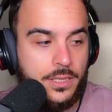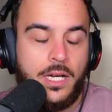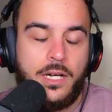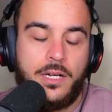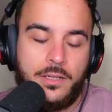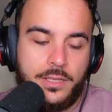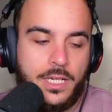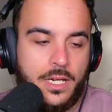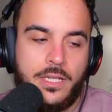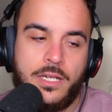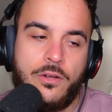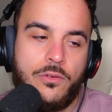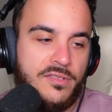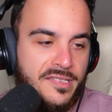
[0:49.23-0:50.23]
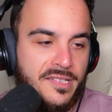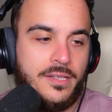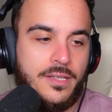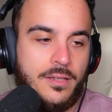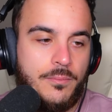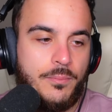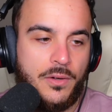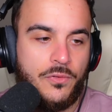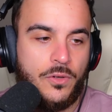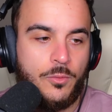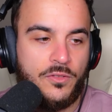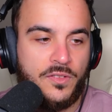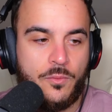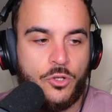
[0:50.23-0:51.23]
Non, il y, a eu une certaine
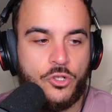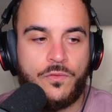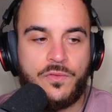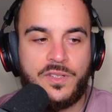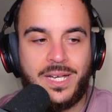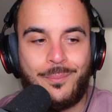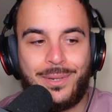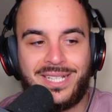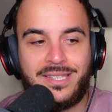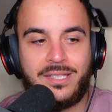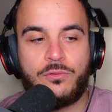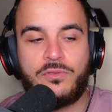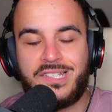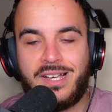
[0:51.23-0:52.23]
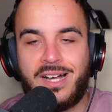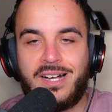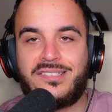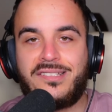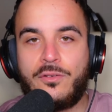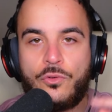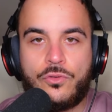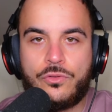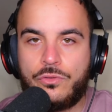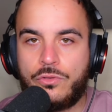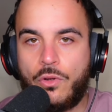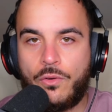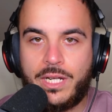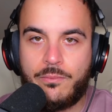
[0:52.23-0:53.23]
performance. moi, je trouve qu'il n'a pas été aussi assez reconnu
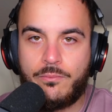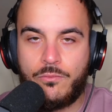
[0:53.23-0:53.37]
dans le game.